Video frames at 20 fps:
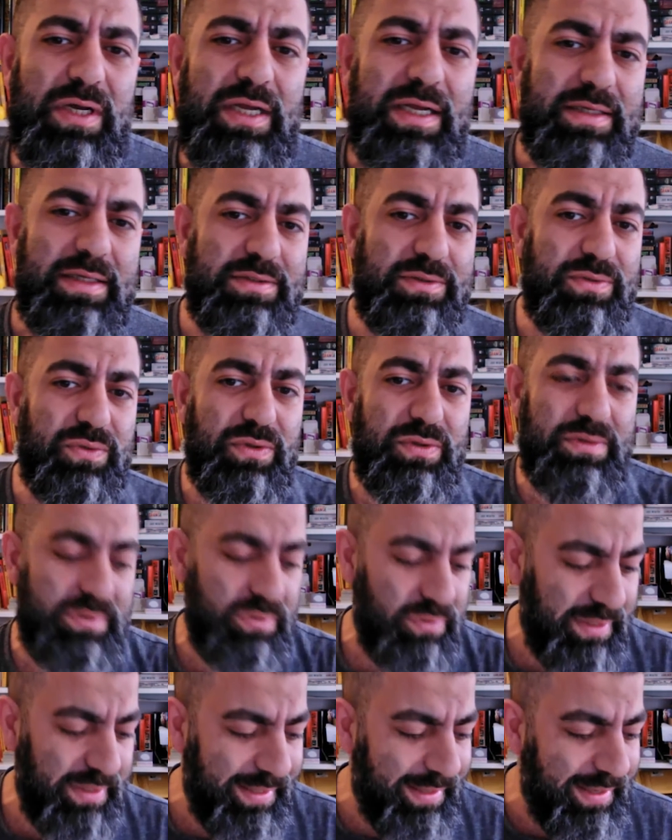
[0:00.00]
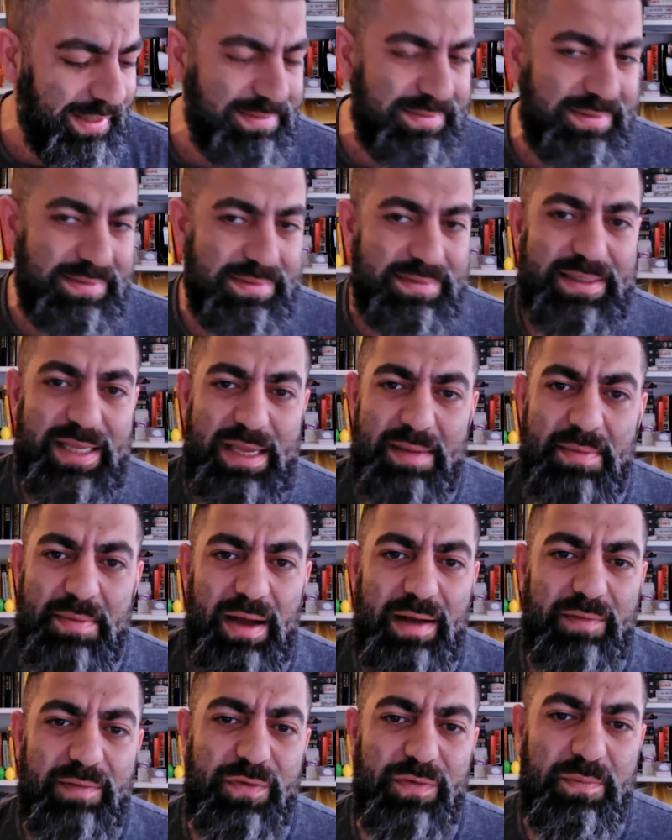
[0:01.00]
so, so krasses Thema
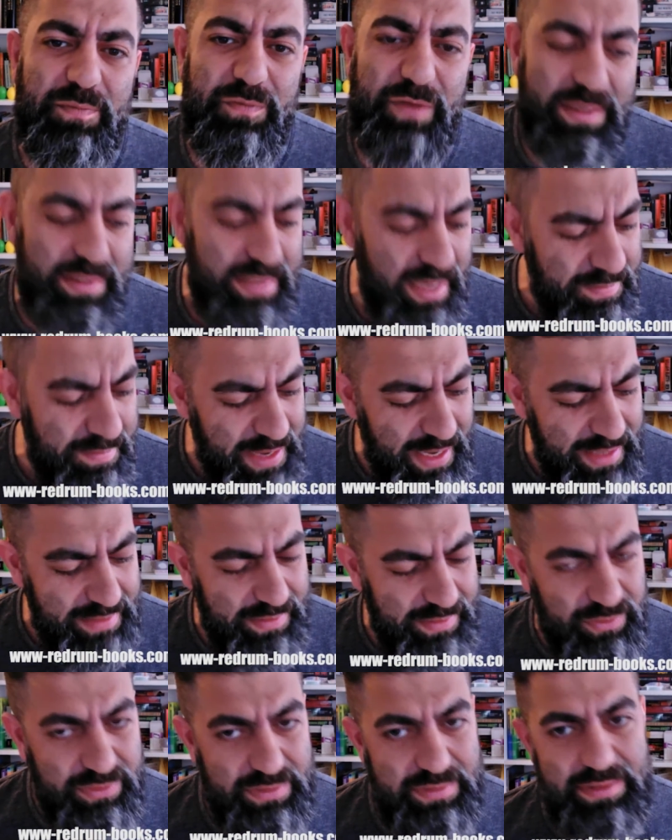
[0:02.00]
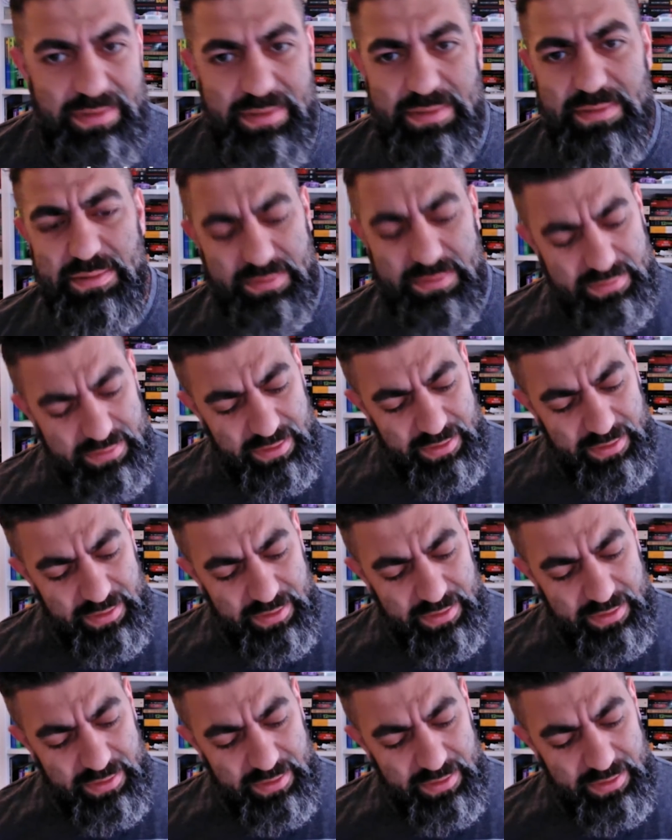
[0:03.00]
vom Vietnam hat und dieses